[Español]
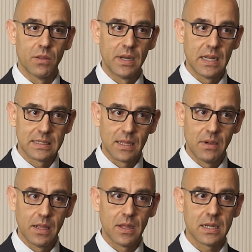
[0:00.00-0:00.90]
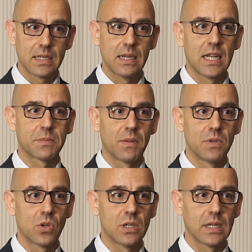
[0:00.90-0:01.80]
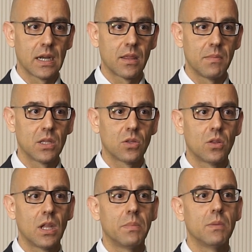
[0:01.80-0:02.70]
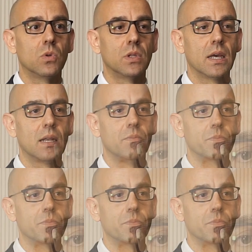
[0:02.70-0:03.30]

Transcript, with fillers: deberían estabilizarse las previsiones de crecimiento del PIB mundial.